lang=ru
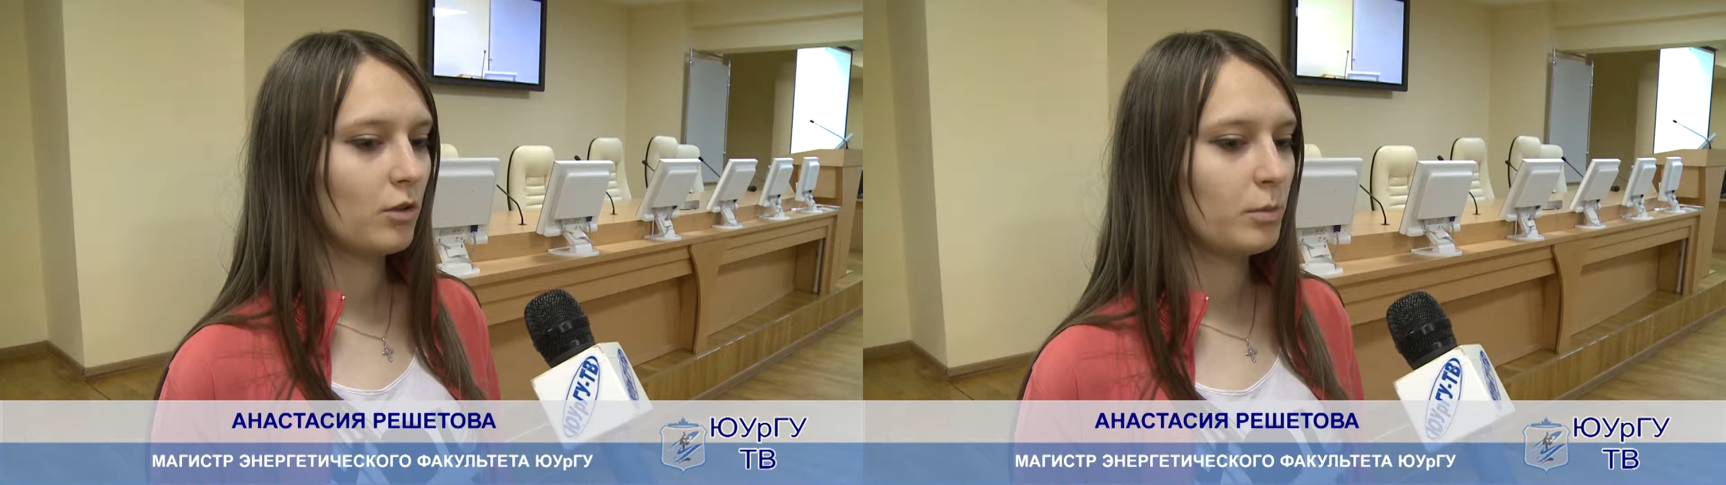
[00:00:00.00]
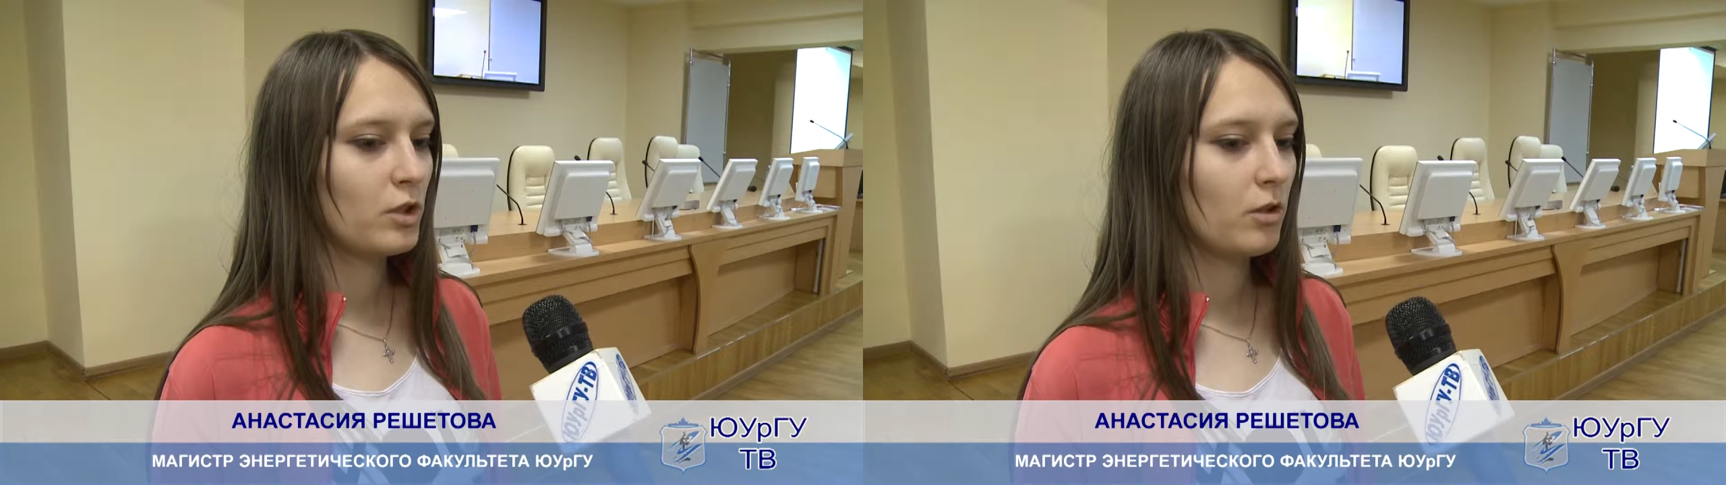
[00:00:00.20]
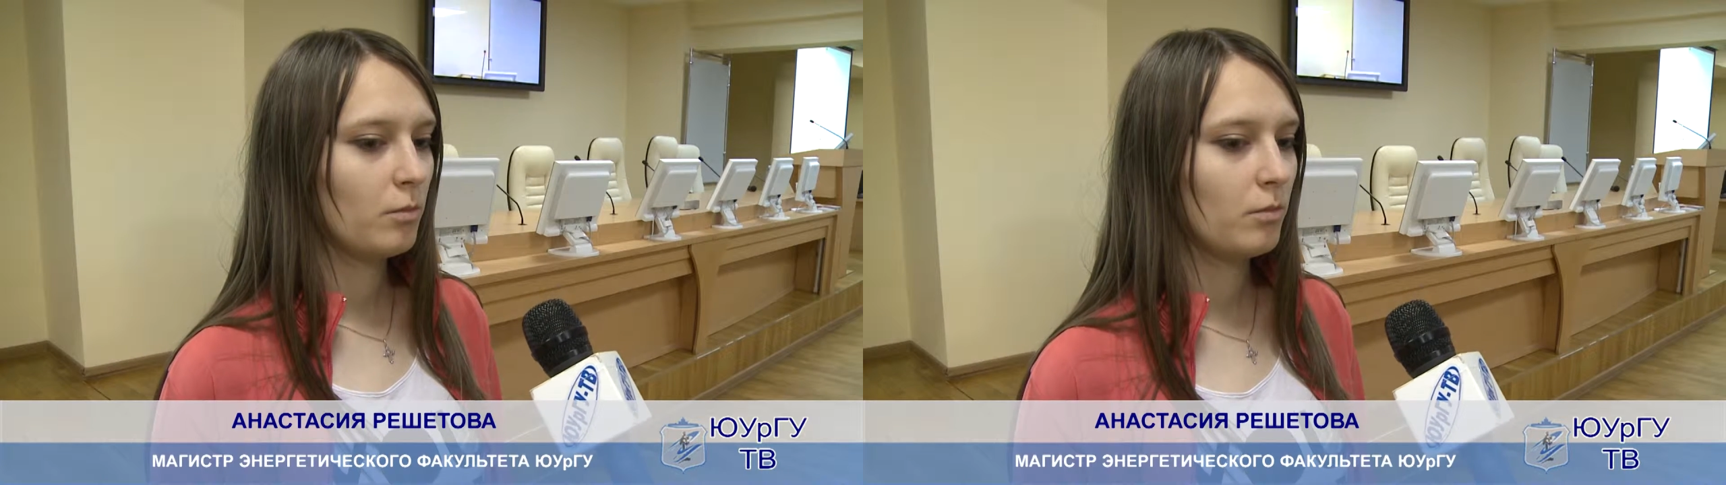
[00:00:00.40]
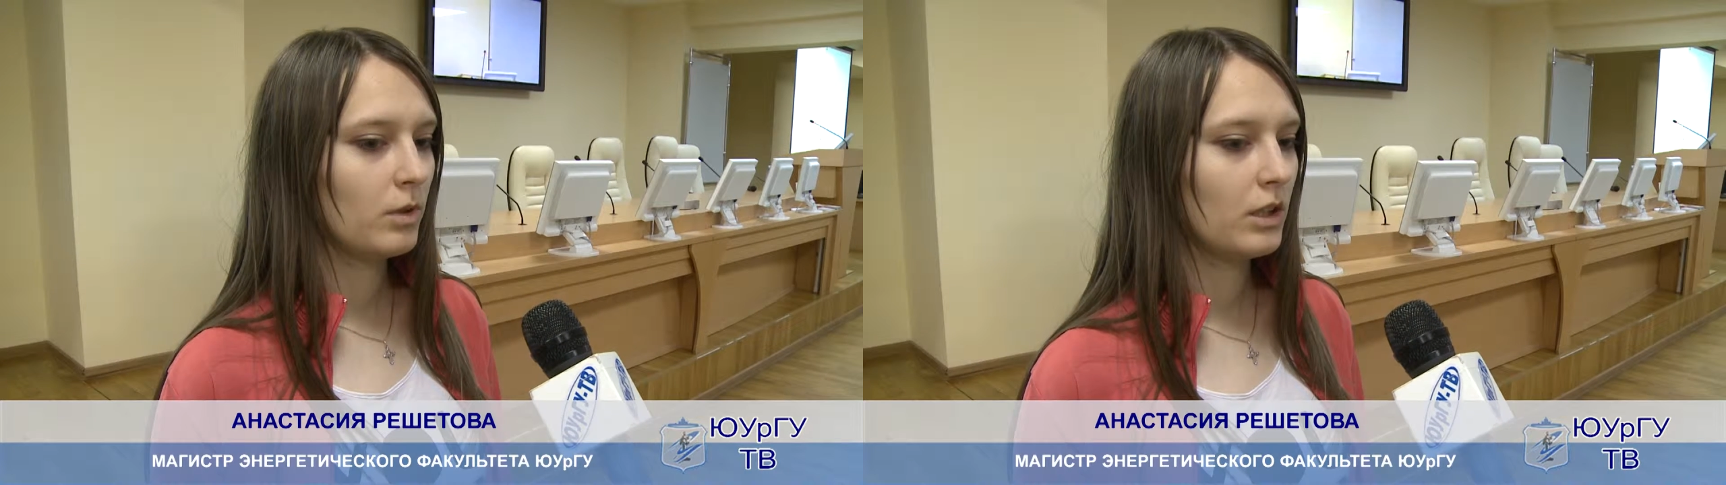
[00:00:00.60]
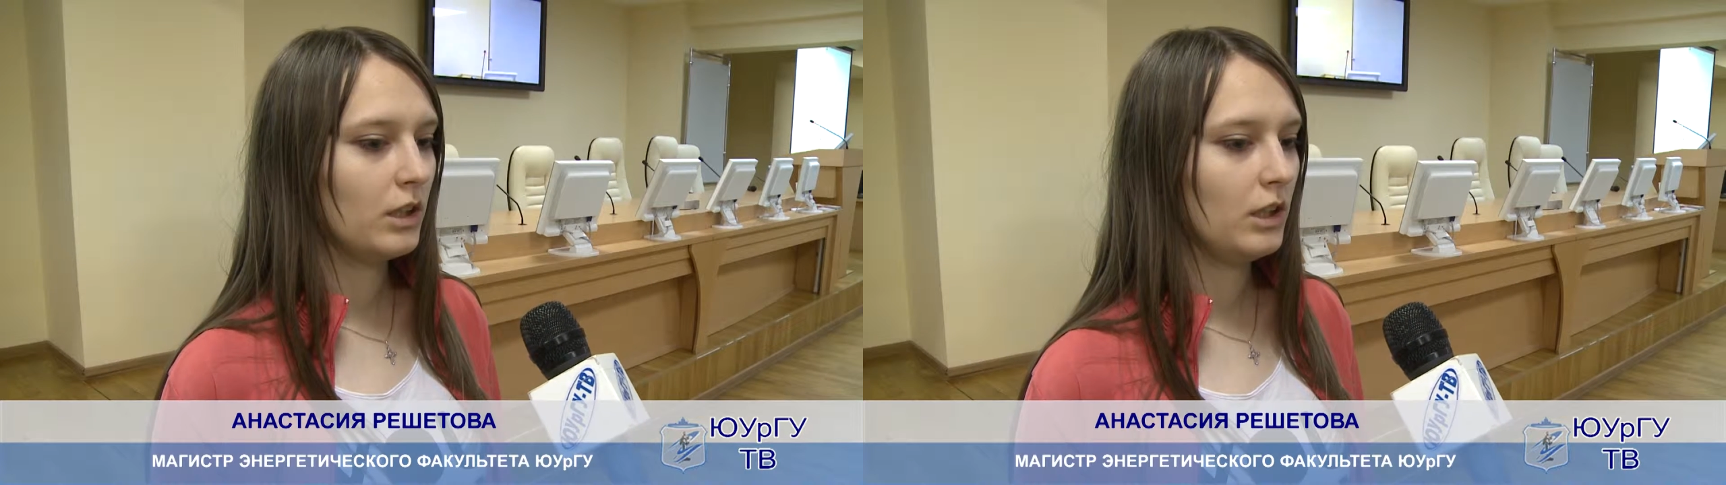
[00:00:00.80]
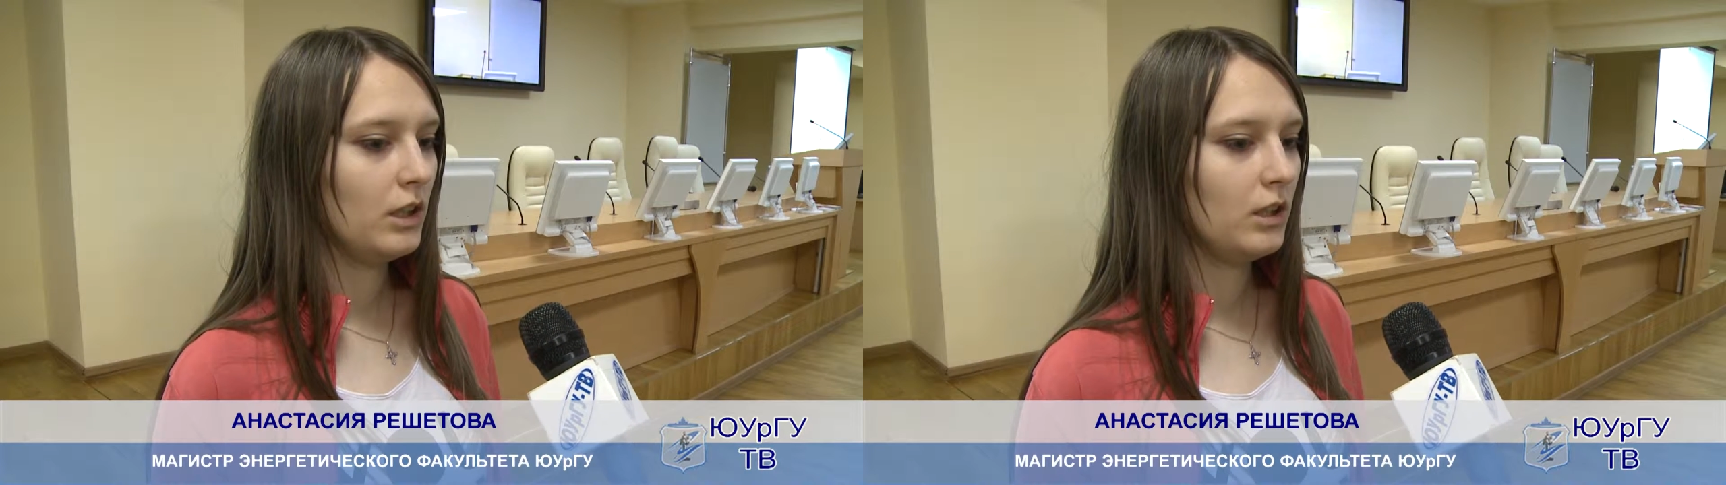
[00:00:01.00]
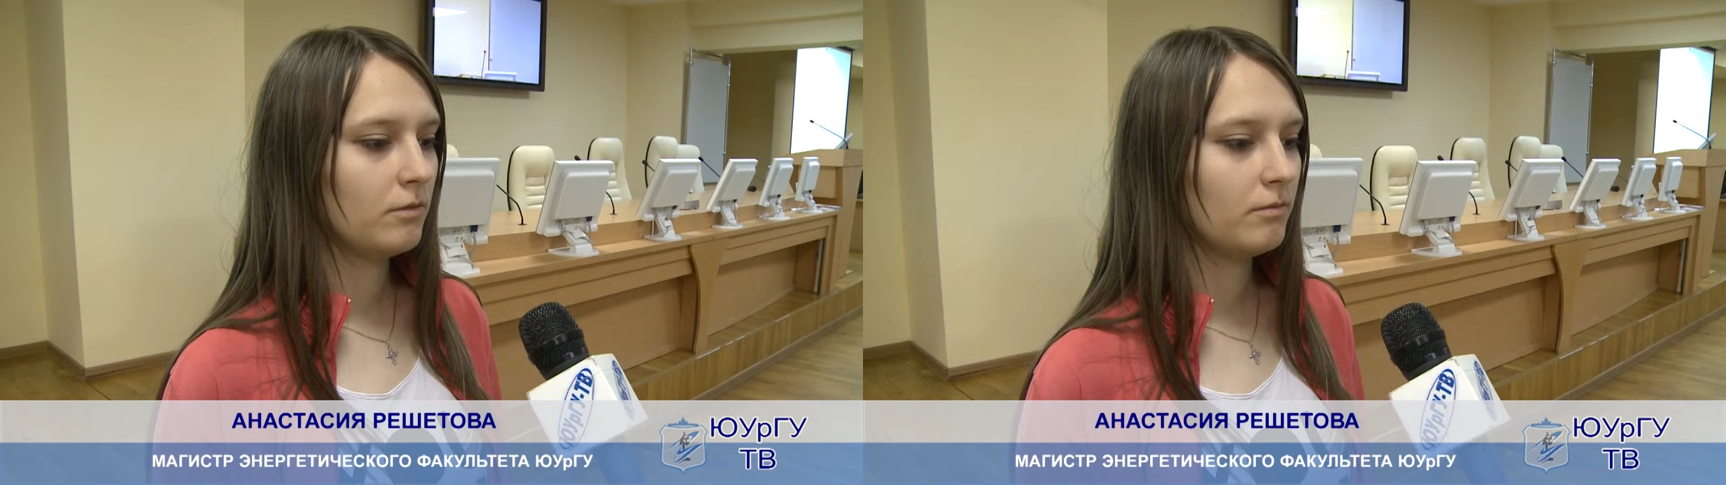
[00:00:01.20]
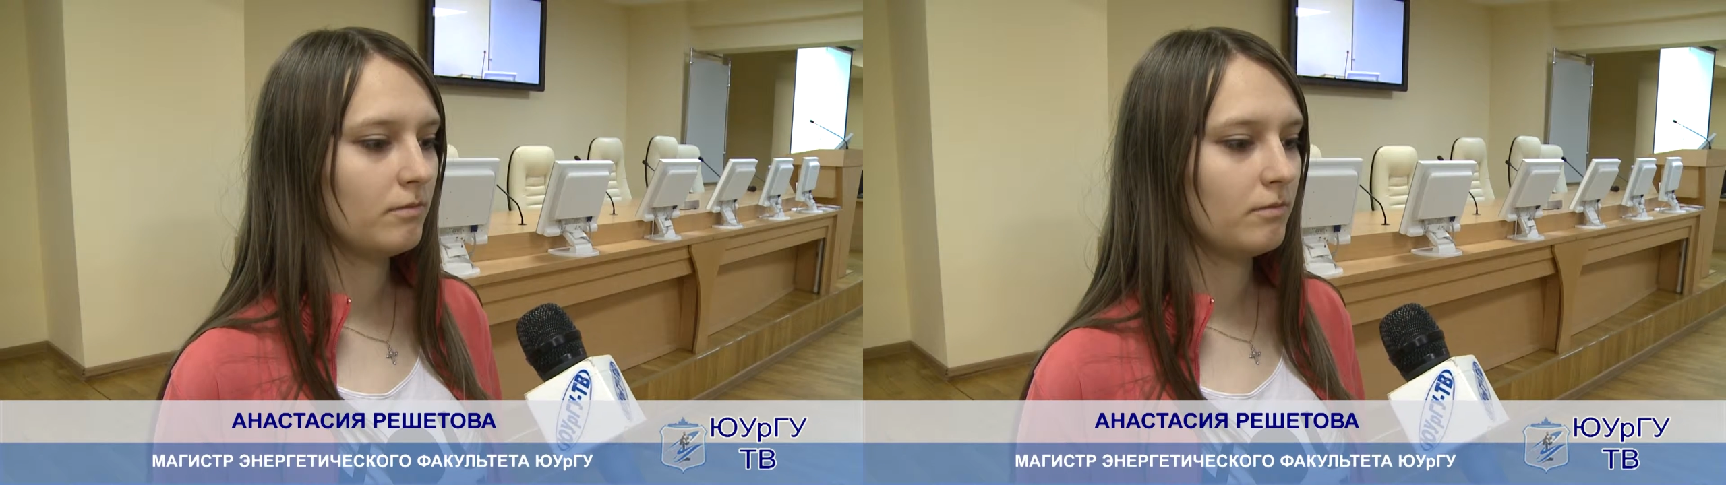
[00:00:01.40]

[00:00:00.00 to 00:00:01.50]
рубежом и